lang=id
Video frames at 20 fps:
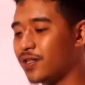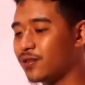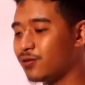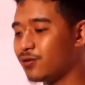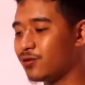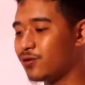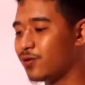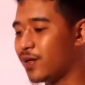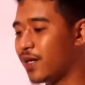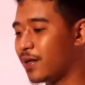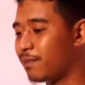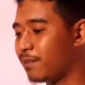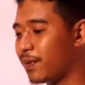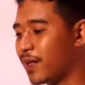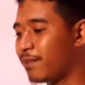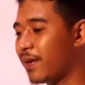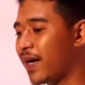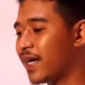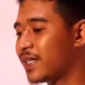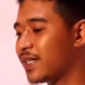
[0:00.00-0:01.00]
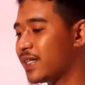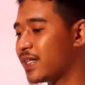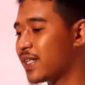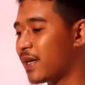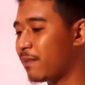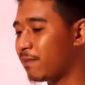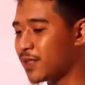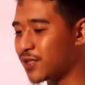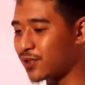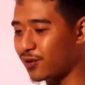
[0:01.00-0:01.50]
bukan tujuan pribadi
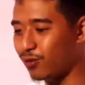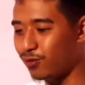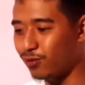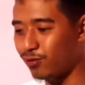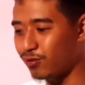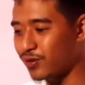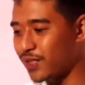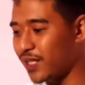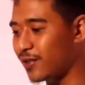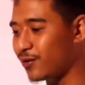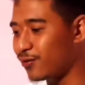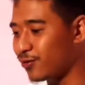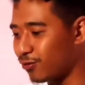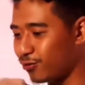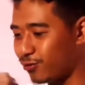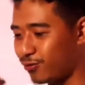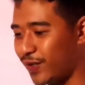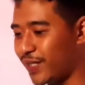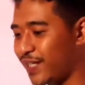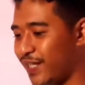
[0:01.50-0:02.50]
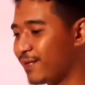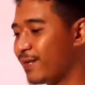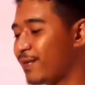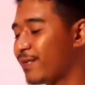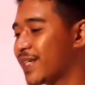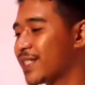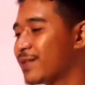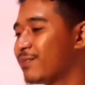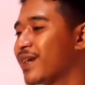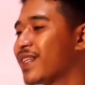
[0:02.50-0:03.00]
tapi seluruhnya itu tujuannya
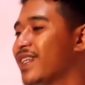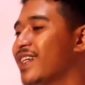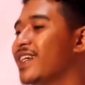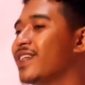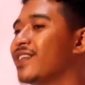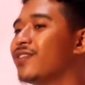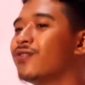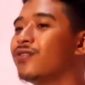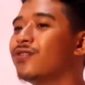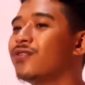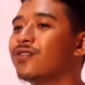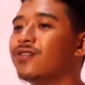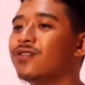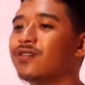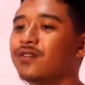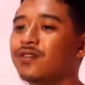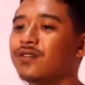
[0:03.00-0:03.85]
memang seperti itu